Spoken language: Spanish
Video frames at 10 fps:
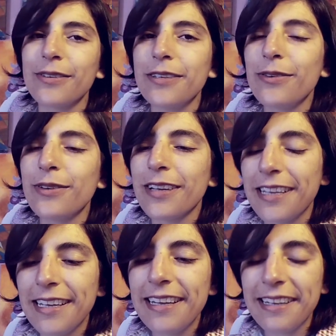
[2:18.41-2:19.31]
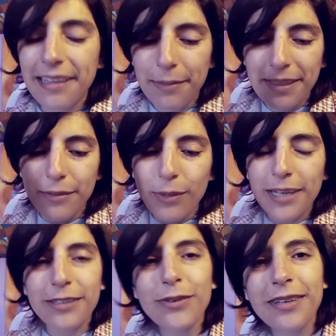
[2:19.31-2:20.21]
Y yo lo que quería era netamente un
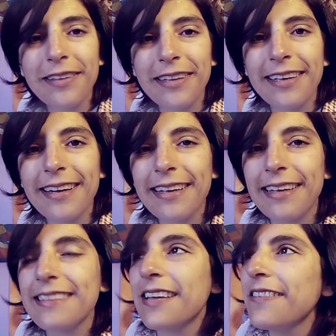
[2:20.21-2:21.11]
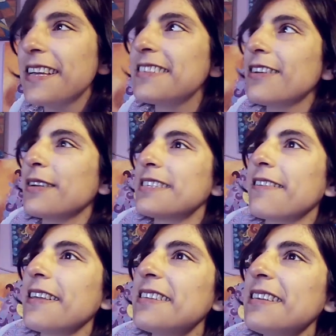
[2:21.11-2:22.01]
cartón que dijera que ya sabía hacer lo que
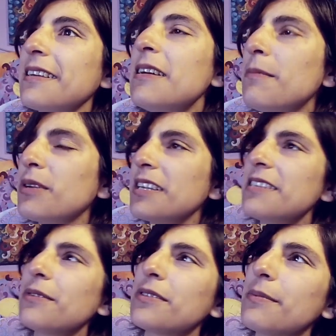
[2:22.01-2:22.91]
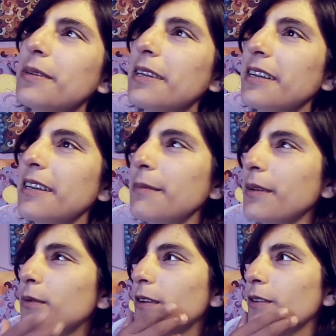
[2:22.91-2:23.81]
sabía hacer. Porque así uno se puede ganar
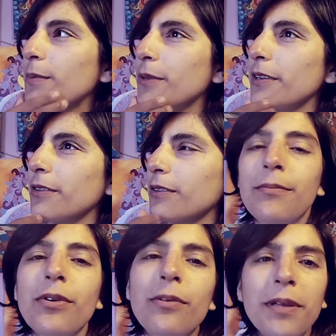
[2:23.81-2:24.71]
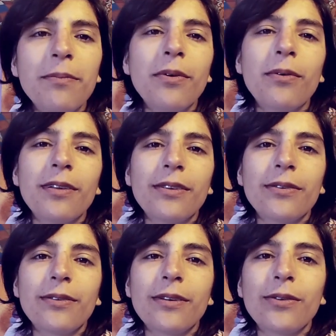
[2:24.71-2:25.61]
más lucas en los proyectos. Por lo mismo,
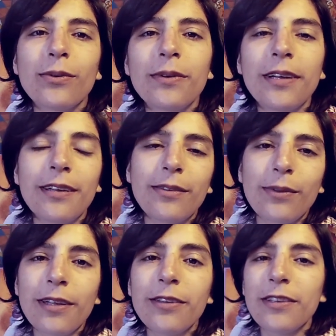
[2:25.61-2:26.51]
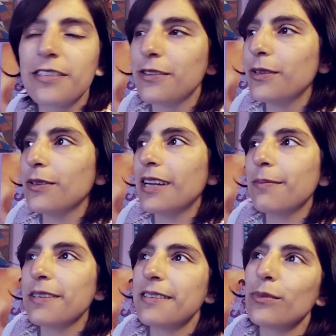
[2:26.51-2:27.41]
cuando estuve estudiando diseño editorial,
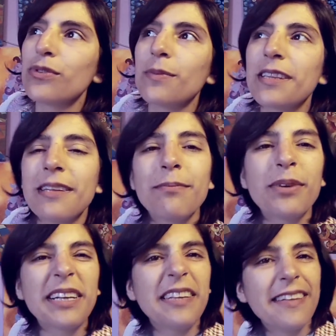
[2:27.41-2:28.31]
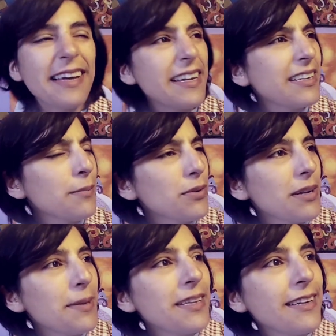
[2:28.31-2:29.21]
pasé mucho más tiempo en actividades
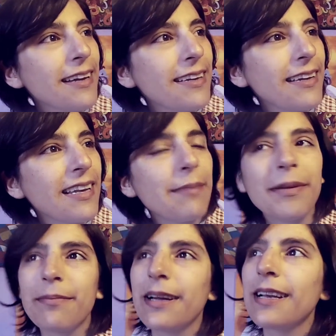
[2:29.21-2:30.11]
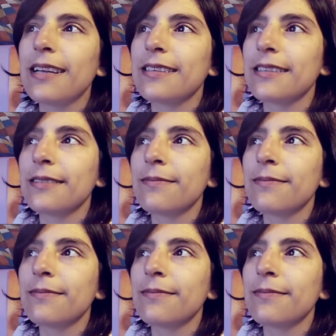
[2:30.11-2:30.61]
extraprogramáticas que en las mismas clases.